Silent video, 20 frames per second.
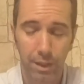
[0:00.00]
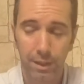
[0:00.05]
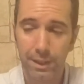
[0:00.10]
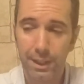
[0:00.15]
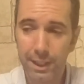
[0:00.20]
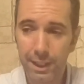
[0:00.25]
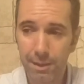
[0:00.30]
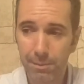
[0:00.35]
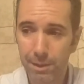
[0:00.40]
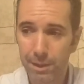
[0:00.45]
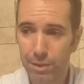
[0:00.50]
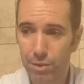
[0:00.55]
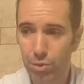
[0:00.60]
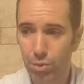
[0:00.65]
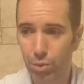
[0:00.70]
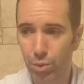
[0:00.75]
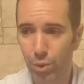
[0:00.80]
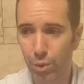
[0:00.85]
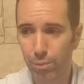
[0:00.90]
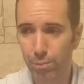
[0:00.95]
Ne demek
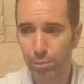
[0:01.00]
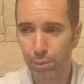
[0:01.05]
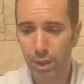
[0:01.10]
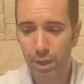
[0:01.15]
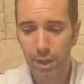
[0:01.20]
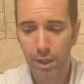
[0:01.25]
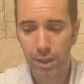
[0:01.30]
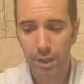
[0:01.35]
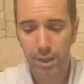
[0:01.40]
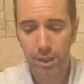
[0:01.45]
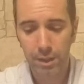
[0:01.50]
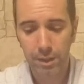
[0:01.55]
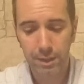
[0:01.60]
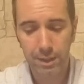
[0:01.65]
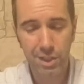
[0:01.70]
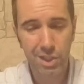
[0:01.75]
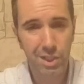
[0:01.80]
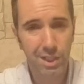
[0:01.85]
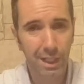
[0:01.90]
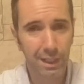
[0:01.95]
istiyorum?
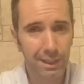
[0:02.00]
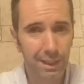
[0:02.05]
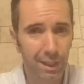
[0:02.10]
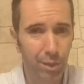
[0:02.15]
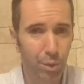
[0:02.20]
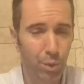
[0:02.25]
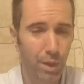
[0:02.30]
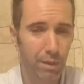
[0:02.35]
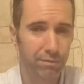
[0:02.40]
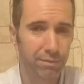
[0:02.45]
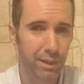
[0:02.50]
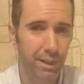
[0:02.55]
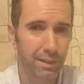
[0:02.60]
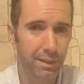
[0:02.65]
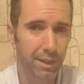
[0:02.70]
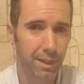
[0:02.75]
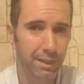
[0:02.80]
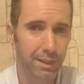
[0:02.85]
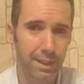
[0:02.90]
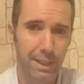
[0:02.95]
Dijital
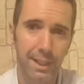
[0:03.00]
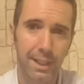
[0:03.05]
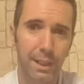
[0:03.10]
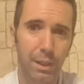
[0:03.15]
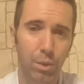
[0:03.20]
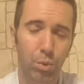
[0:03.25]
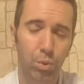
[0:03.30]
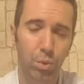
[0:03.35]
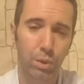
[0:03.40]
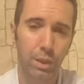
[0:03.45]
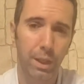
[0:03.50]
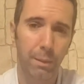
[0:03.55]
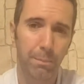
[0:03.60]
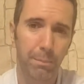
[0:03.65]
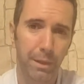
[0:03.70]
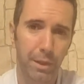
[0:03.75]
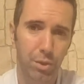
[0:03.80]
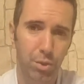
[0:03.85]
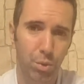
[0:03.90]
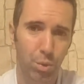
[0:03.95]
takograflarda artık hile hurda
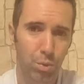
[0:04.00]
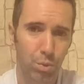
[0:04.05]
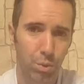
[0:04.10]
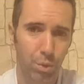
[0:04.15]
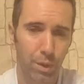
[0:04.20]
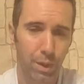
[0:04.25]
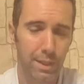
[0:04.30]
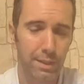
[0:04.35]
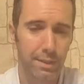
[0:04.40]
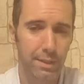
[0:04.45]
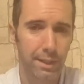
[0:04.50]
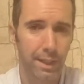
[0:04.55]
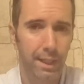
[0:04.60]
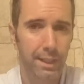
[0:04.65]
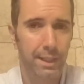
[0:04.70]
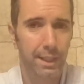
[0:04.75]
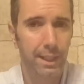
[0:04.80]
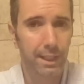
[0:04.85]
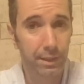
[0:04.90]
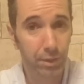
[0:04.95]
yapmak çok zor.
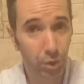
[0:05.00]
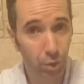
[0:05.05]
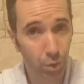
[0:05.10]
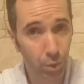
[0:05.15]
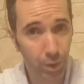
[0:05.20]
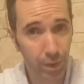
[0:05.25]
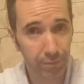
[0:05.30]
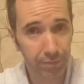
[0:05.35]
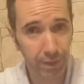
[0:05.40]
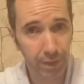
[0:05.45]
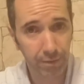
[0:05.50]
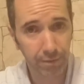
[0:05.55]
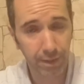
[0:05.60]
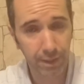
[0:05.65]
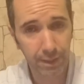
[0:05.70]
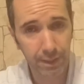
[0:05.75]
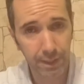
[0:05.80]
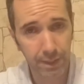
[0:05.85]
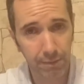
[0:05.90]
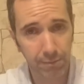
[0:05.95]
Eskiden kağıt takograflar
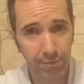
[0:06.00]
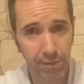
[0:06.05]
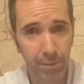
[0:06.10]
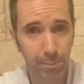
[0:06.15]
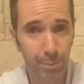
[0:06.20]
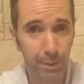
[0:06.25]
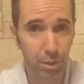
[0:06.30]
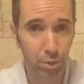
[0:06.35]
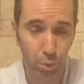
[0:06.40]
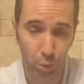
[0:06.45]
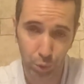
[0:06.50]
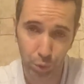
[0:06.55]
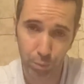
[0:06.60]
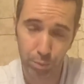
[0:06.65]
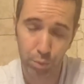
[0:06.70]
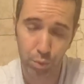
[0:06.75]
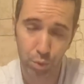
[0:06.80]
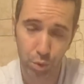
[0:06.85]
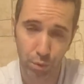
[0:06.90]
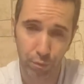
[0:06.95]
vardı ve biz
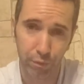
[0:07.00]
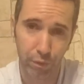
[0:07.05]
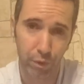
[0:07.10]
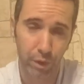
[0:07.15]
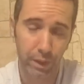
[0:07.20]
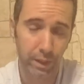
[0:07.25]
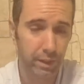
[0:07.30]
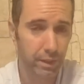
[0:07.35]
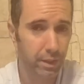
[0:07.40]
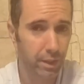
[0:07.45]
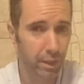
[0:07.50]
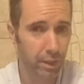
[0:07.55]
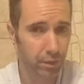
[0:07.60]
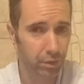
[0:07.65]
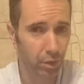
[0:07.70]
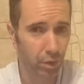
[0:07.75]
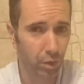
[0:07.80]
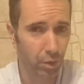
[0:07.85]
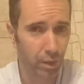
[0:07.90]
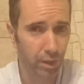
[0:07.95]
otobüs şoförleri
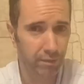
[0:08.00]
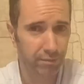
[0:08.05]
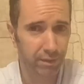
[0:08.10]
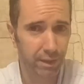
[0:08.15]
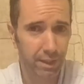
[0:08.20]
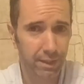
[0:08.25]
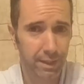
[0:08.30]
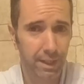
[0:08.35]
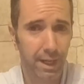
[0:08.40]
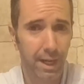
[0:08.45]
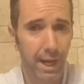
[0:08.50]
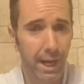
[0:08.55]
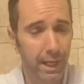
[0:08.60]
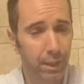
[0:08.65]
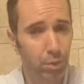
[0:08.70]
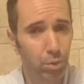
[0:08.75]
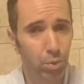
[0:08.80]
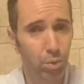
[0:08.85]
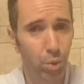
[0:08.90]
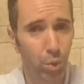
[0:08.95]
kağıt takograflarda
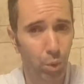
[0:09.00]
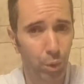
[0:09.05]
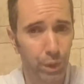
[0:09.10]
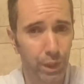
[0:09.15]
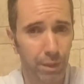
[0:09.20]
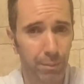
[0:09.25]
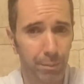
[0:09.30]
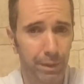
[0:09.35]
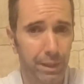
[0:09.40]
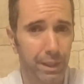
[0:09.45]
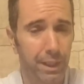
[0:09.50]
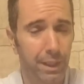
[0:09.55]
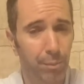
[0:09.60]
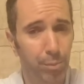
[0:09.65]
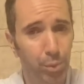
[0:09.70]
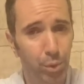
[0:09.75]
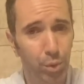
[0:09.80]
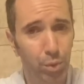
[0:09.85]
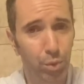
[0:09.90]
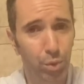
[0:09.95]
her türlü oynamayı
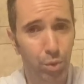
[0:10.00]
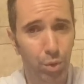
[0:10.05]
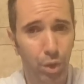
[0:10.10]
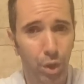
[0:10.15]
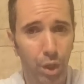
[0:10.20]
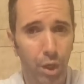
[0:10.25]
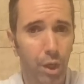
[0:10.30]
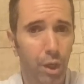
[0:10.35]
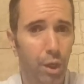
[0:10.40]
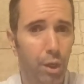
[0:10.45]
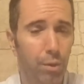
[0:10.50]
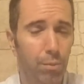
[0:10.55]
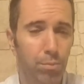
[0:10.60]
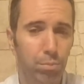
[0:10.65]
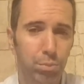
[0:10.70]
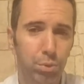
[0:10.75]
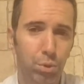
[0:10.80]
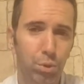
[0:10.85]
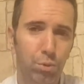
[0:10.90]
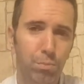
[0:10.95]
yapıyorduk.
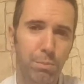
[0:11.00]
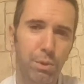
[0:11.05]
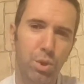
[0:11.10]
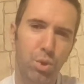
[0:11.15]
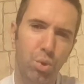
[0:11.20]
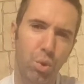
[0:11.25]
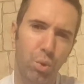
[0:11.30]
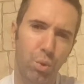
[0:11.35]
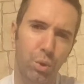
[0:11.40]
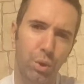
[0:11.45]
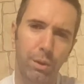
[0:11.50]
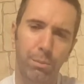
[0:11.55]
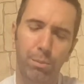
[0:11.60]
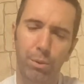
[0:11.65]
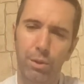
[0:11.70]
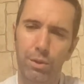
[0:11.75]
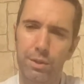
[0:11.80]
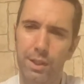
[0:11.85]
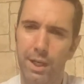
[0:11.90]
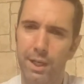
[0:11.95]
Bunun birçoğunu da
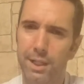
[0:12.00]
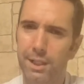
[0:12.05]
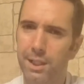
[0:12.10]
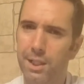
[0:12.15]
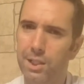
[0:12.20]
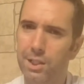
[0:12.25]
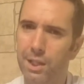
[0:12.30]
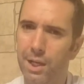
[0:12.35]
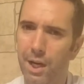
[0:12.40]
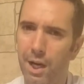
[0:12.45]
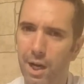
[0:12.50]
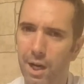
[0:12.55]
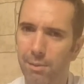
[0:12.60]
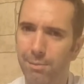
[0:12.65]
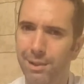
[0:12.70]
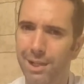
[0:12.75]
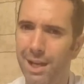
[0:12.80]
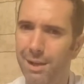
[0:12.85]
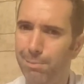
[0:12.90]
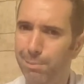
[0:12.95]
polis arkadaşlar,
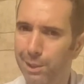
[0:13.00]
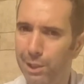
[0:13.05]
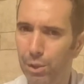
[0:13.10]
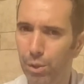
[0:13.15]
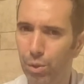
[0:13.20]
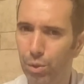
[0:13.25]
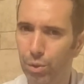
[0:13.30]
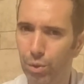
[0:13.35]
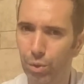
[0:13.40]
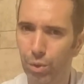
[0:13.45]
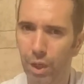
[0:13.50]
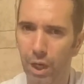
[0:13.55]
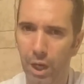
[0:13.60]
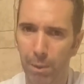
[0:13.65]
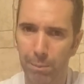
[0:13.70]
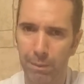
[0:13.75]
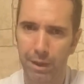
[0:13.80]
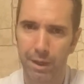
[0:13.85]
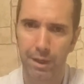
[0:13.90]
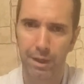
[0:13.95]
abiler biliyordu
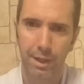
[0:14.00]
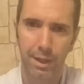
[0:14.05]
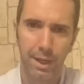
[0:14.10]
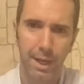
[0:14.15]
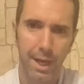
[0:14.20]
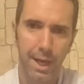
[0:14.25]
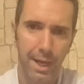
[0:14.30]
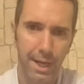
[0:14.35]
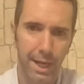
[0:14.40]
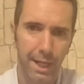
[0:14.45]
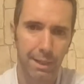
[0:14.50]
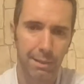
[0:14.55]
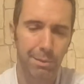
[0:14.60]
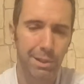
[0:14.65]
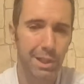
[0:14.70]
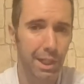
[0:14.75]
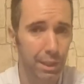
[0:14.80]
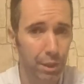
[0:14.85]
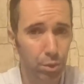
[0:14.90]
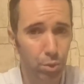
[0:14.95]
ama herhangi
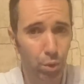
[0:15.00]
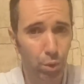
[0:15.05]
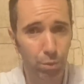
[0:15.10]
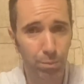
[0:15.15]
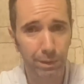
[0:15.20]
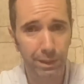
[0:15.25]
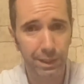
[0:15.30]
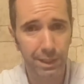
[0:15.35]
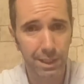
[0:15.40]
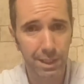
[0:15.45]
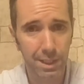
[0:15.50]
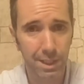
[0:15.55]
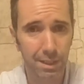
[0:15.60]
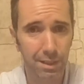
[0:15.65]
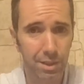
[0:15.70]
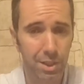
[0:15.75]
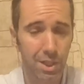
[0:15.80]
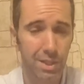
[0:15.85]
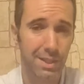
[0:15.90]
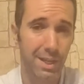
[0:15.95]
bir kanıt olmadığı
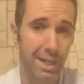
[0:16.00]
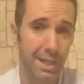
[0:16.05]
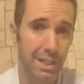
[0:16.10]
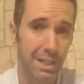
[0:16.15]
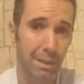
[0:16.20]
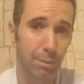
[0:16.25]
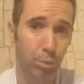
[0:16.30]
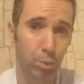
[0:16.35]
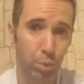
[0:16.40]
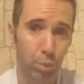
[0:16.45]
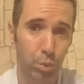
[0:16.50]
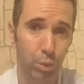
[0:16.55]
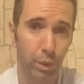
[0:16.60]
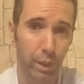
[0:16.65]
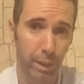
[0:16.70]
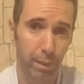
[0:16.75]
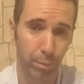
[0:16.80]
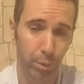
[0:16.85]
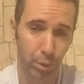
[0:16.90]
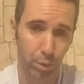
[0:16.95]
için ceza işlem
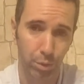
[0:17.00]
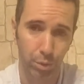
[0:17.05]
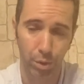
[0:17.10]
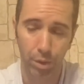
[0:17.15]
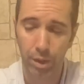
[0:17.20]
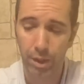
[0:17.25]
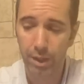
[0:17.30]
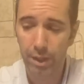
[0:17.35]
uygulayamıyordu.